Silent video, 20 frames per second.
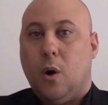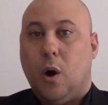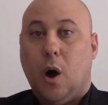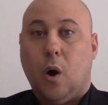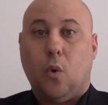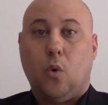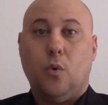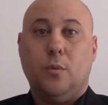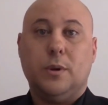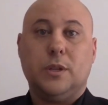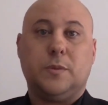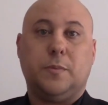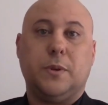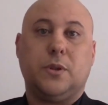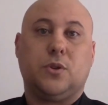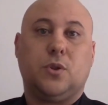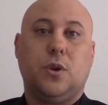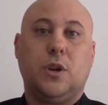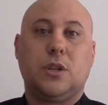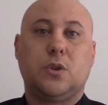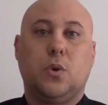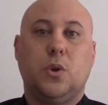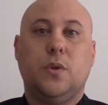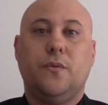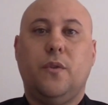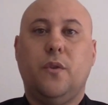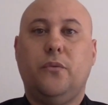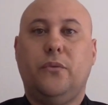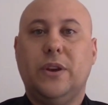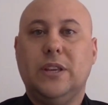Algumas pessoas,
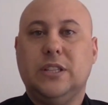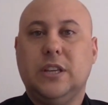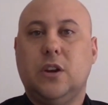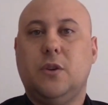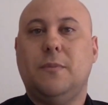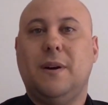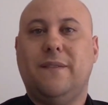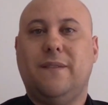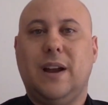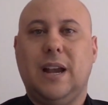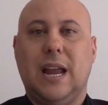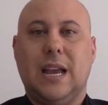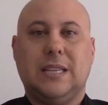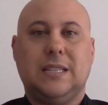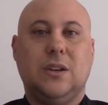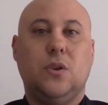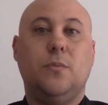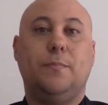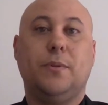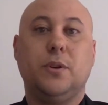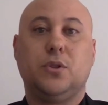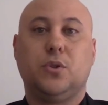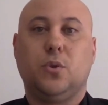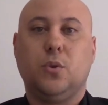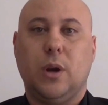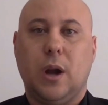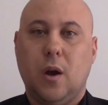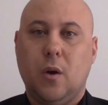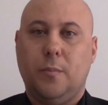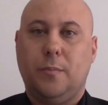quando vão fazer uma avaliação
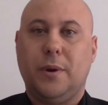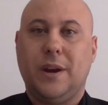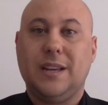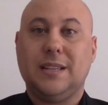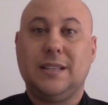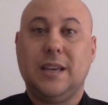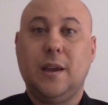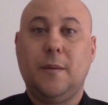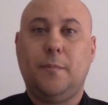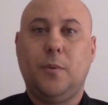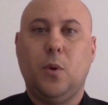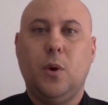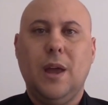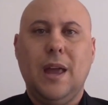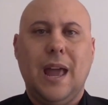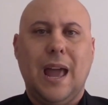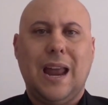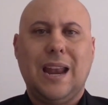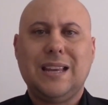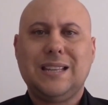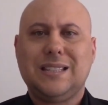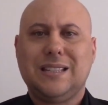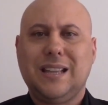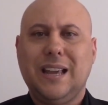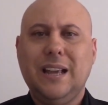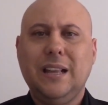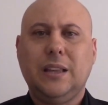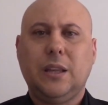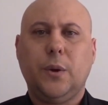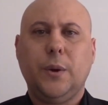postural, por exemplo, elas
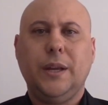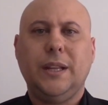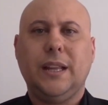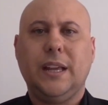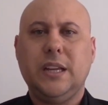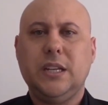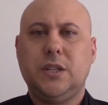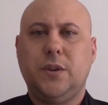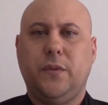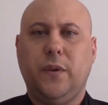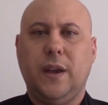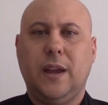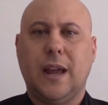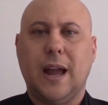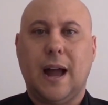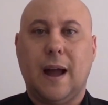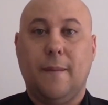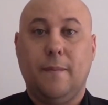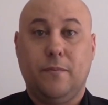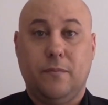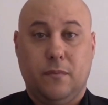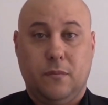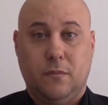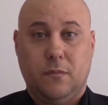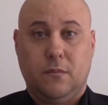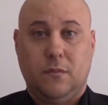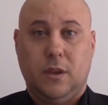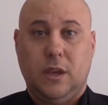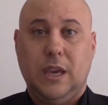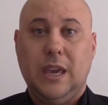tentam identificar
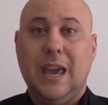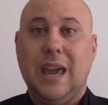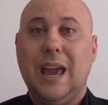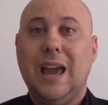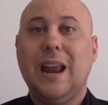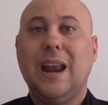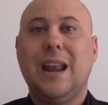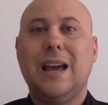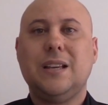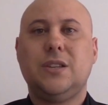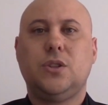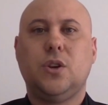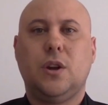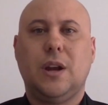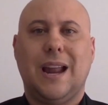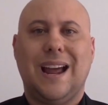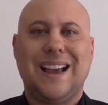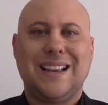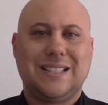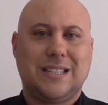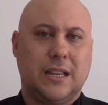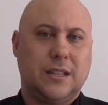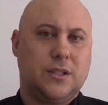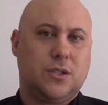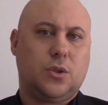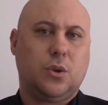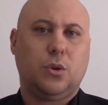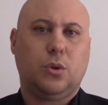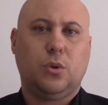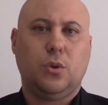e relacionar essas
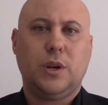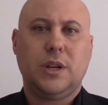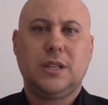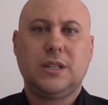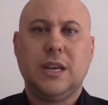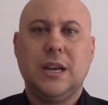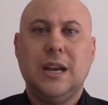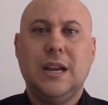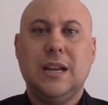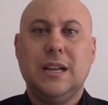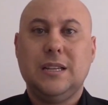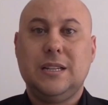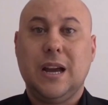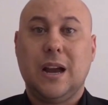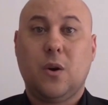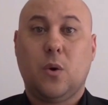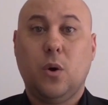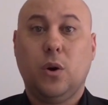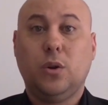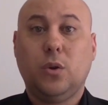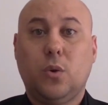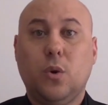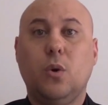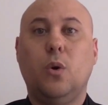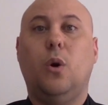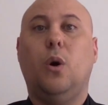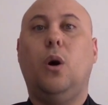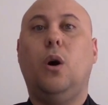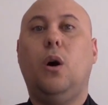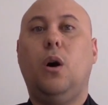estruturas de acordo
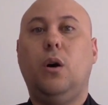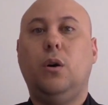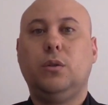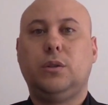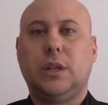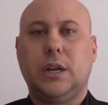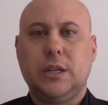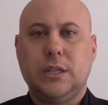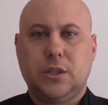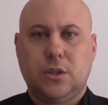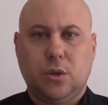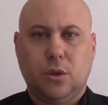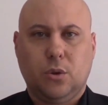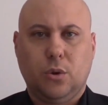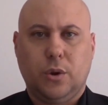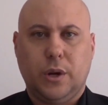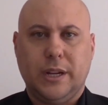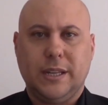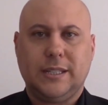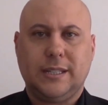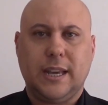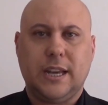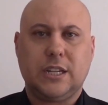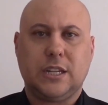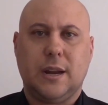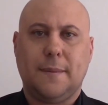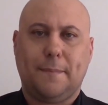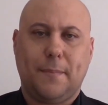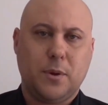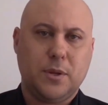com outras estruturas,
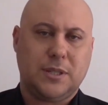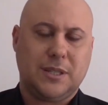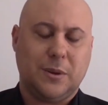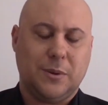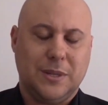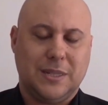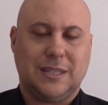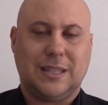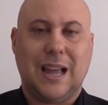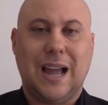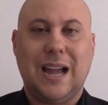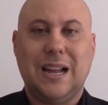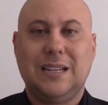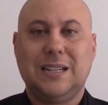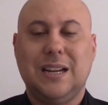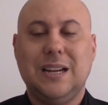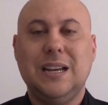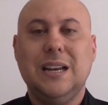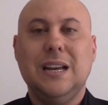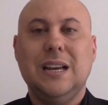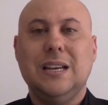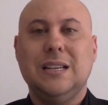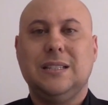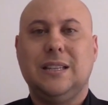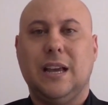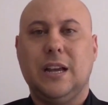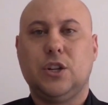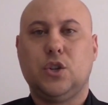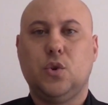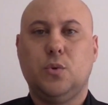seja na posição estática,
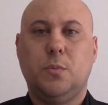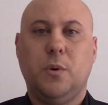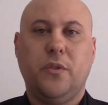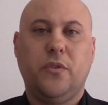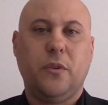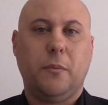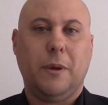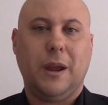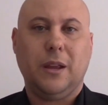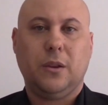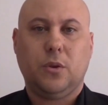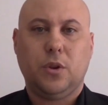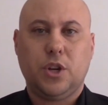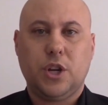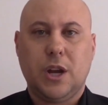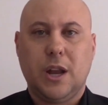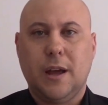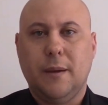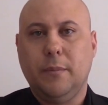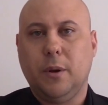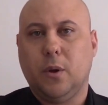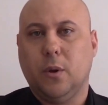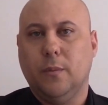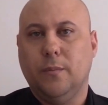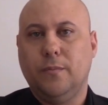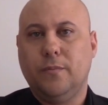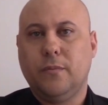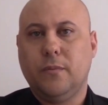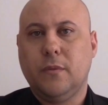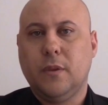seja no movimento dinâmico.